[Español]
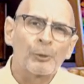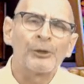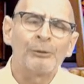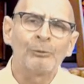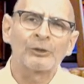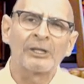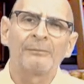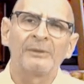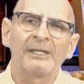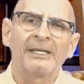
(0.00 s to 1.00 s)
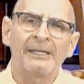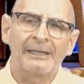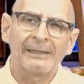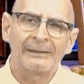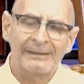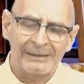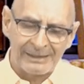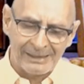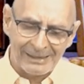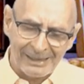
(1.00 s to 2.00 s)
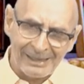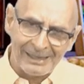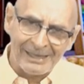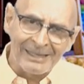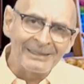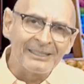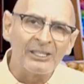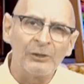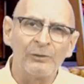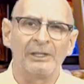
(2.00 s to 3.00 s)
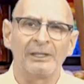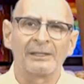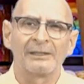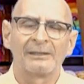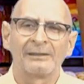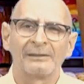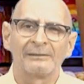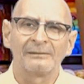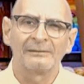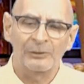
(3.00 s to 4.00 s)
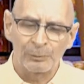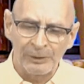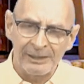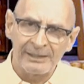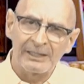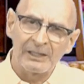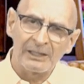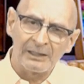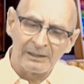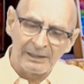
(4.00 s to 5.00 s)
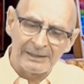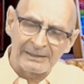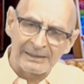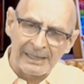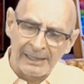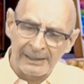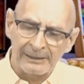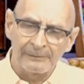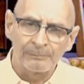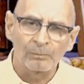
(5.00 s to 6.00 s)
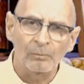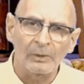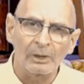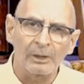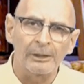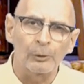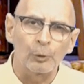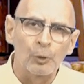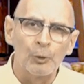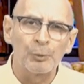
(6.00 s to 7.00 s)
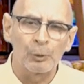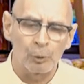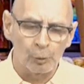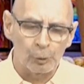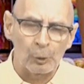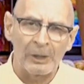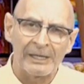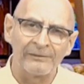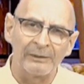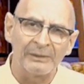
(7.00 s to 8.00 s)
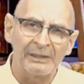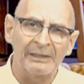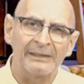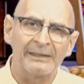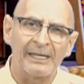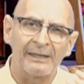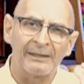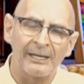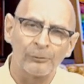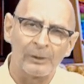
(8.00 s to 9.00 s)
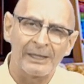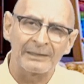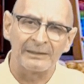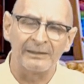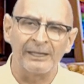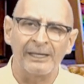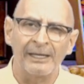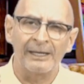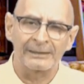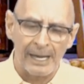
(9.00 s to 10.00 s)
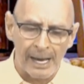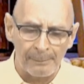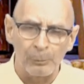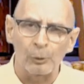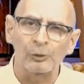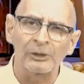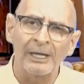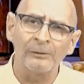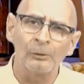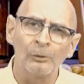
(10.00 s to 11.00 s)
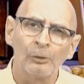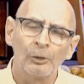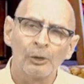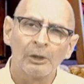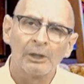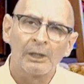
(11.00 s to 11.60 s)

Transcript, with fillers: O lo podemos también escribir después de estar en grupo con toda la familia, dando las ideas, aportando